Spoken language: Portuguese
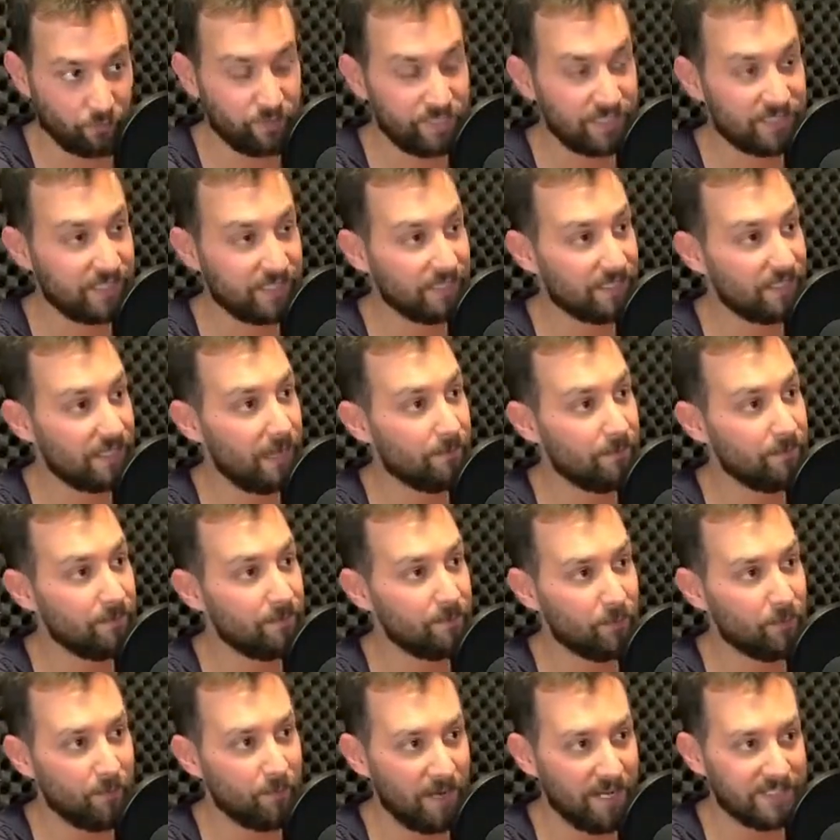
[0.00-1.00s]
O stand-up,
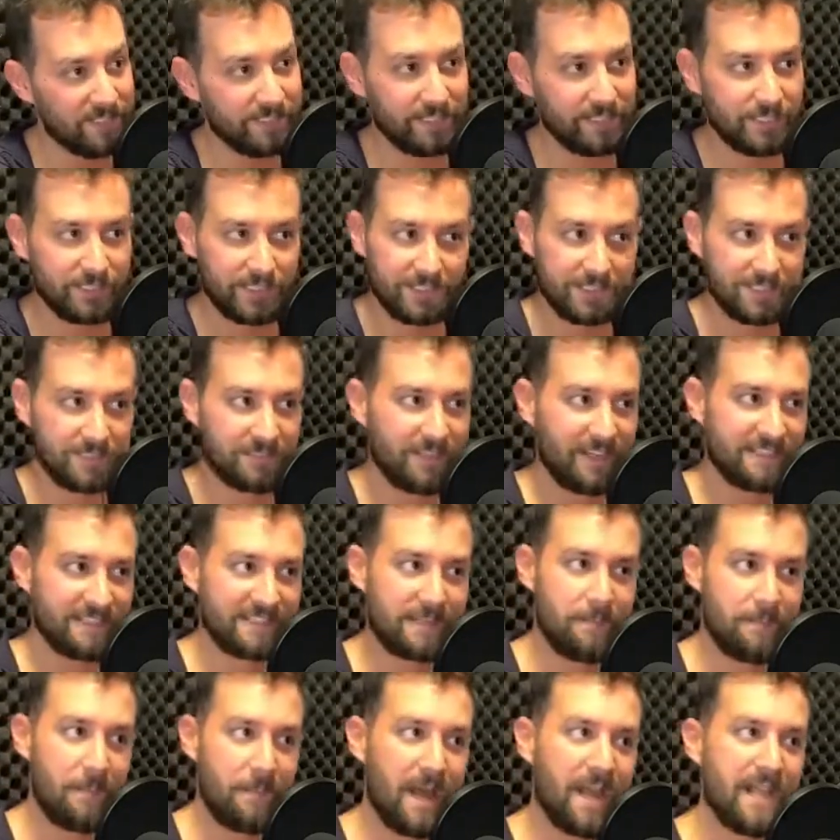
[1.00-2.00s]
por mais que eles já
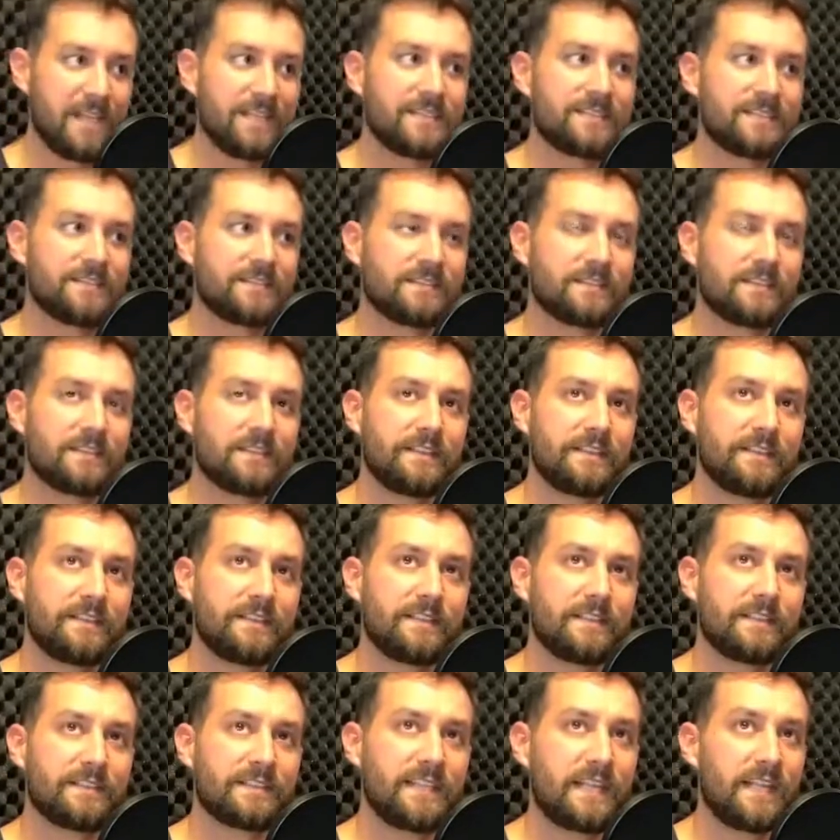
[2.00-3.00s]
estivessem mais.
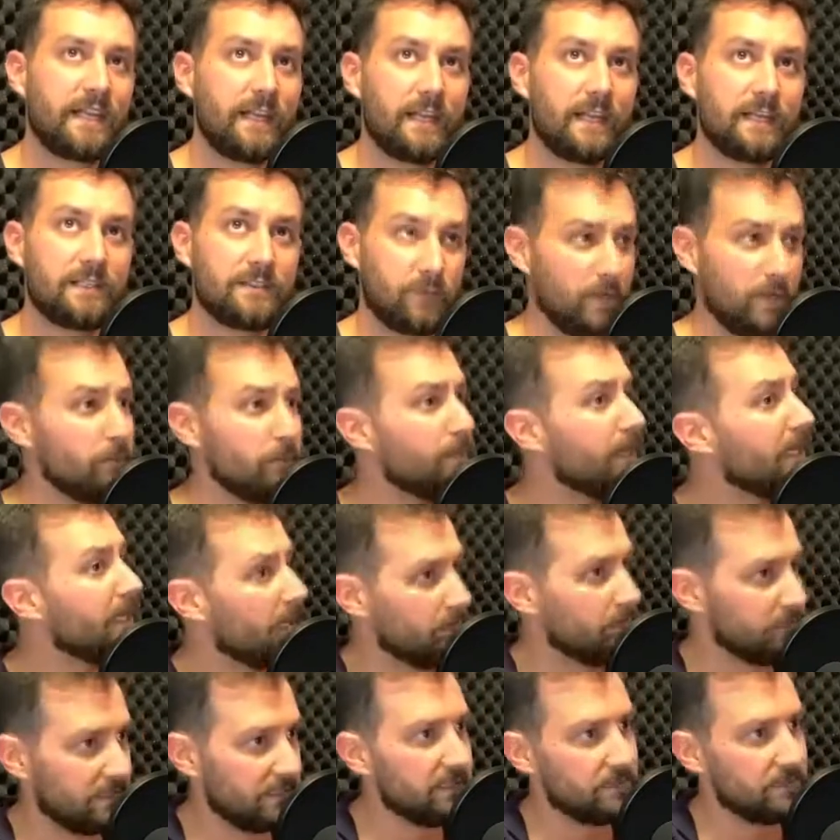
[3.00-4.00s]
Assim, eles não eram
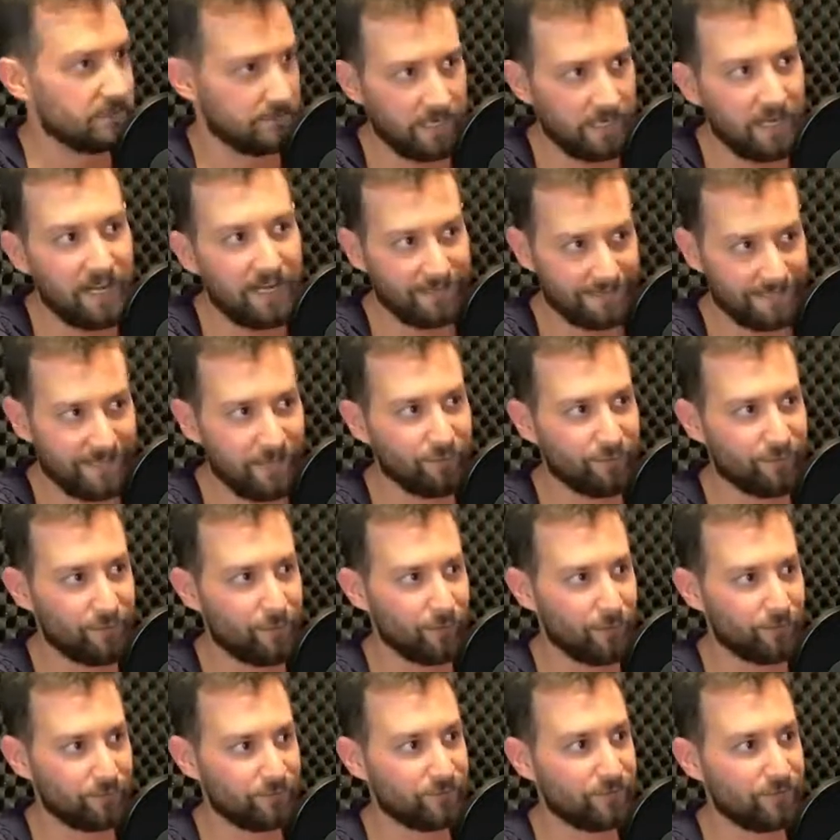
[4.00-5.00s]
pequenos, eles, eles eram
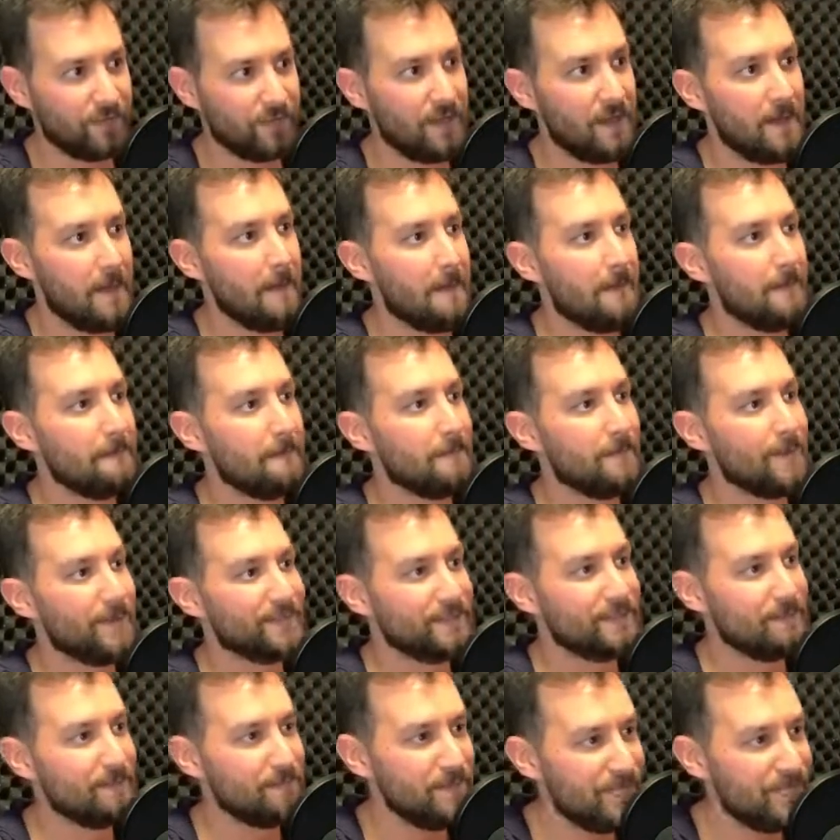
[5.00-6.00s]
famosos. Sim.
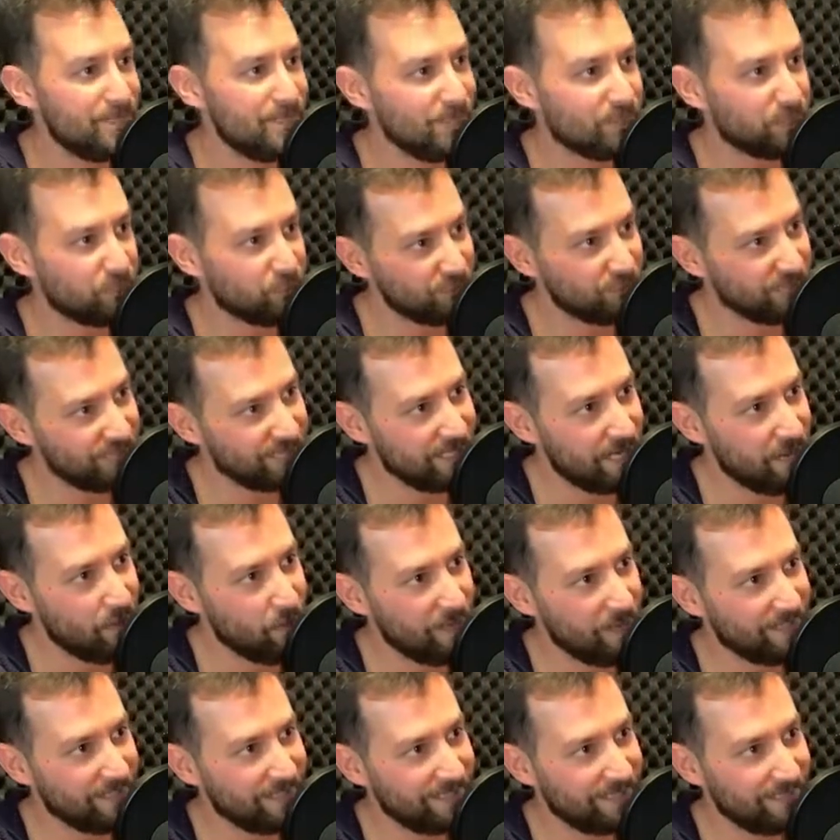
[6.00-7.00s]
Mas a mídia
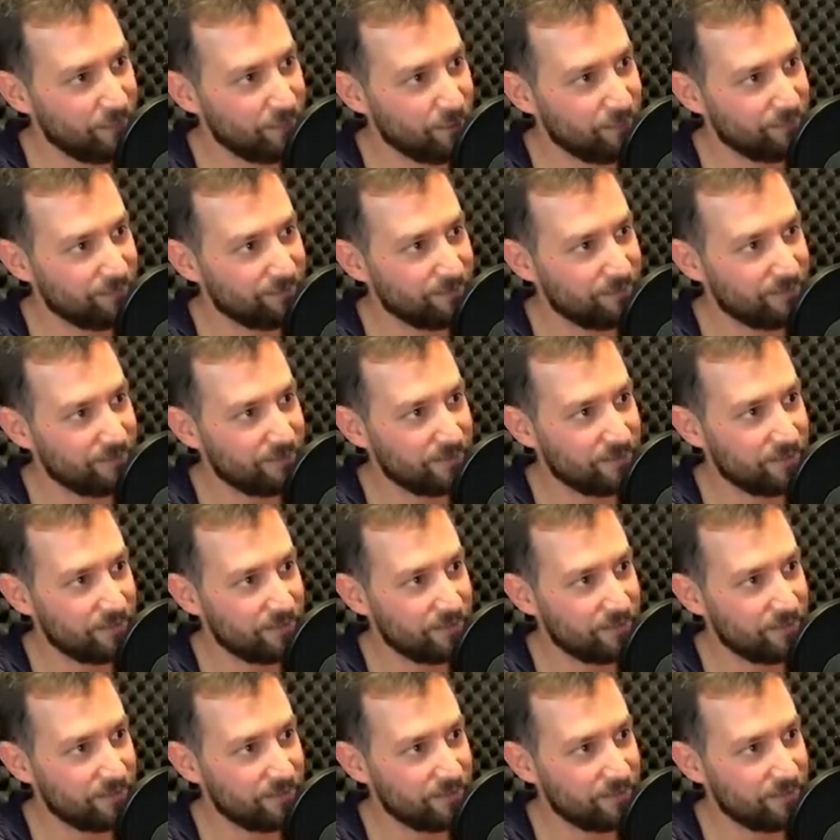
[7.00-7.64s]
social ainda era nova.